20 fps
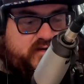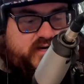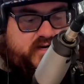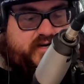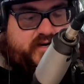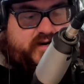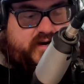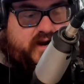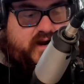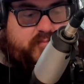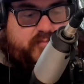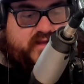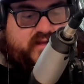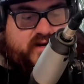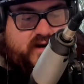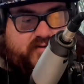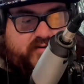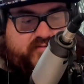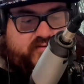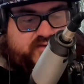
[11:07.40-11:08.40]

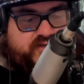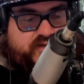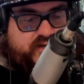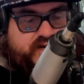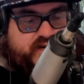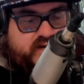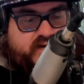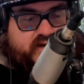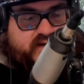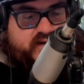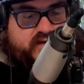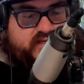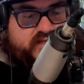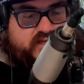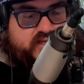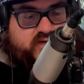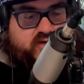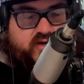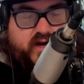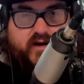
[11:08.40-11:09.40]
generalmente las funciones que, qué sé
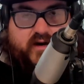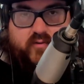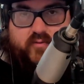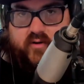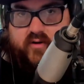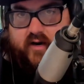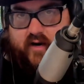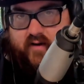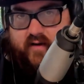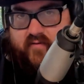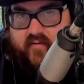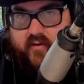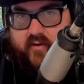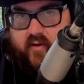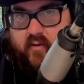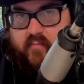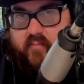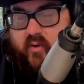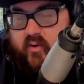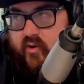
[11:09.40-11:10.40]
yo, que algunos
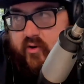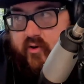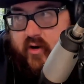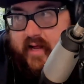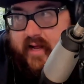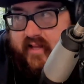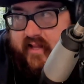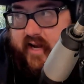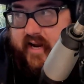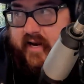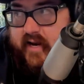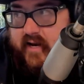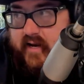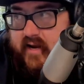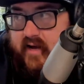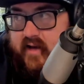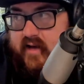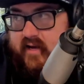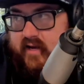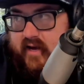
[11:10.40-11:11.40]
teléfonos Motorola tienen,
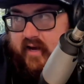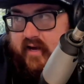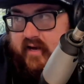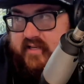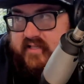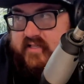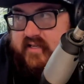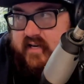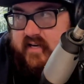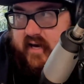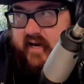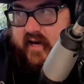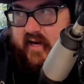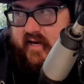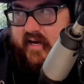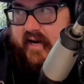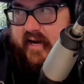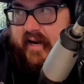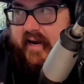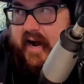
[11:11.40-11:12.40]
que es eh,
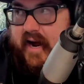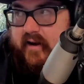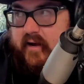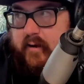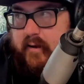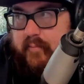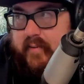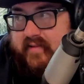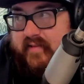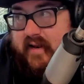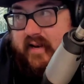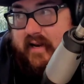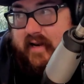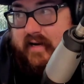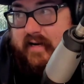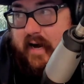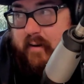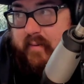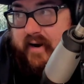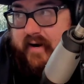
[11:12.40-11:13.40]
girar y prender la
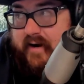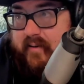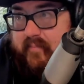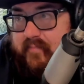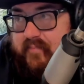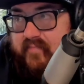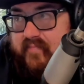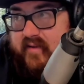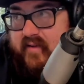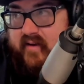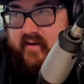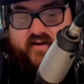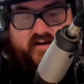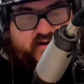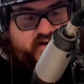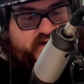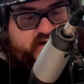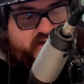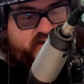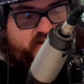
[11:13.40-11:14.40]
cámara.
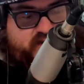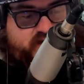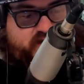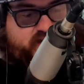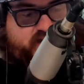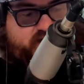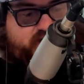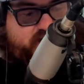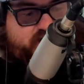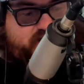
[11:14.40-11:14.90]
Este, o la luz.